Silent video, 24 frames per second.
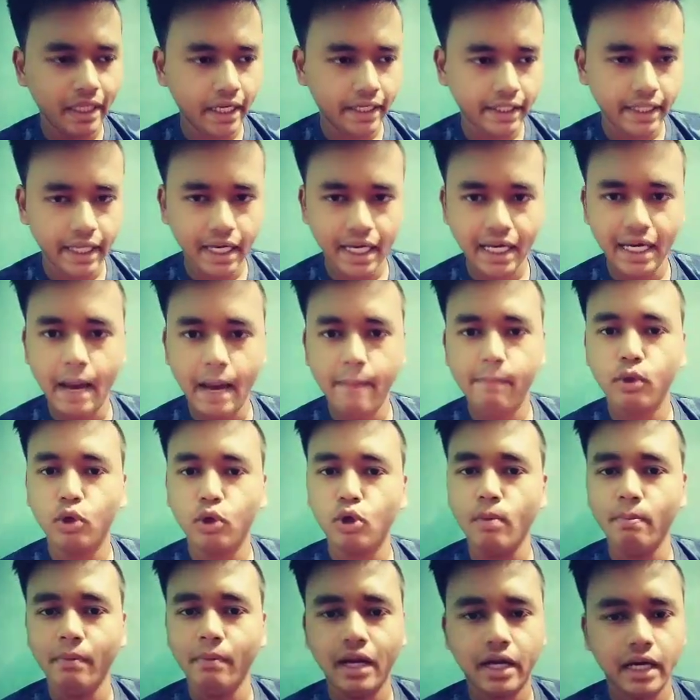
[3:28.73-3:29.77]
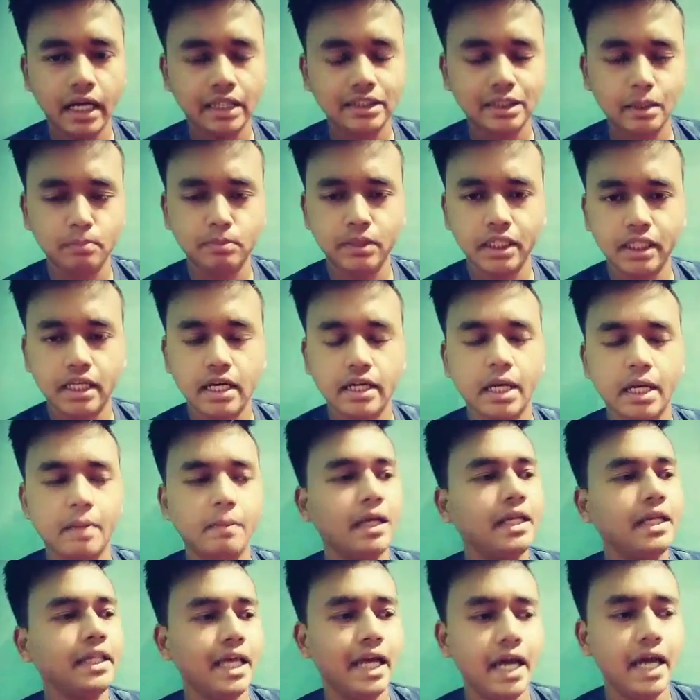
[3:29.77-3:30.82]
देखने के लिए आप लोग को मिल रहा है सब जगह कि
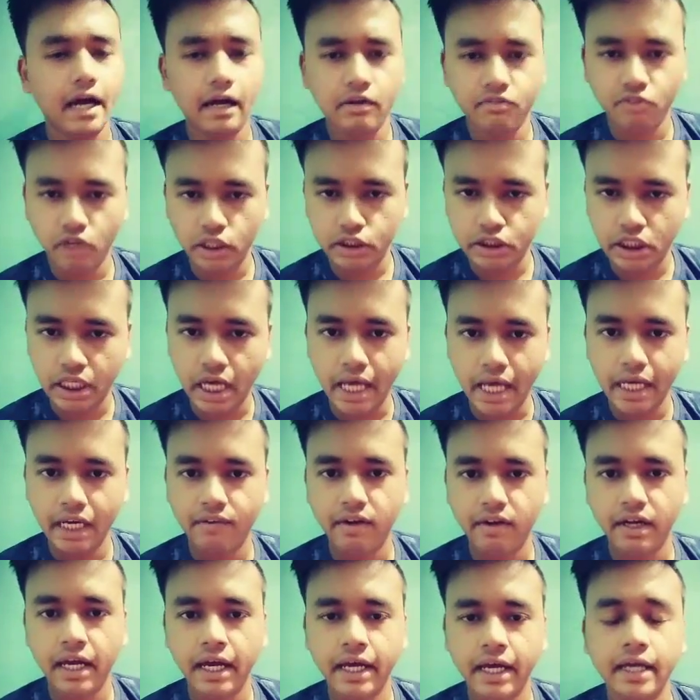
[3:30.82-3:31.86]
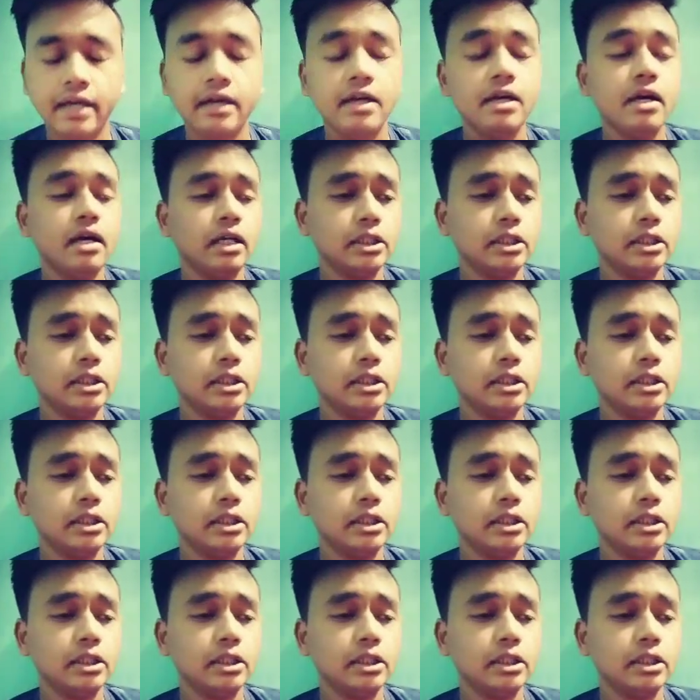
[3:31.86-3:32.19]
भाई नया वर्जन आने वाला है